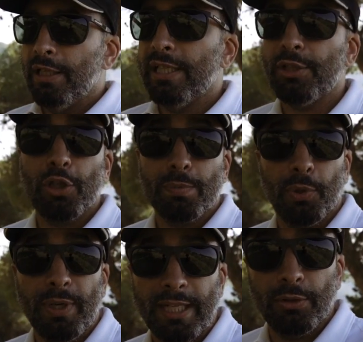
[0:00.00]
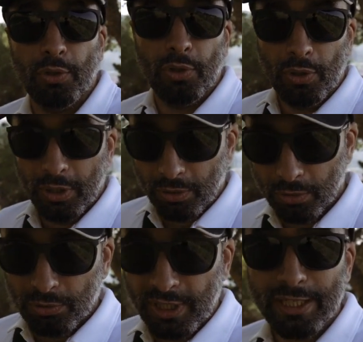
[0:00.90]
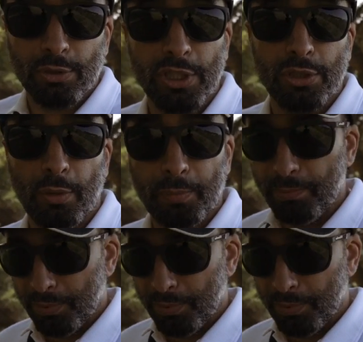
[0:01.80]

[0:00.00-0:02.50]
e sto esponendo un terzo di stop in